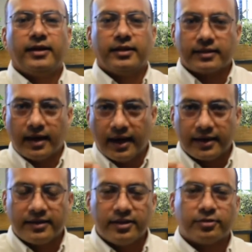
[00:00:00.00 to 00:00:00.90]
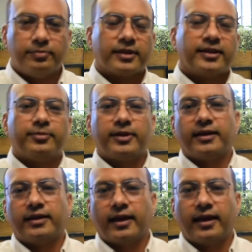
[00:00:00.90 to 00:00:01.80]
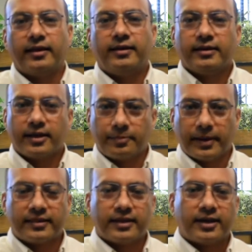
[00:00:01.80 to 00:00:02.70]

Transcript: इसका हरगिज मतलब ये नहीं है कि पैसे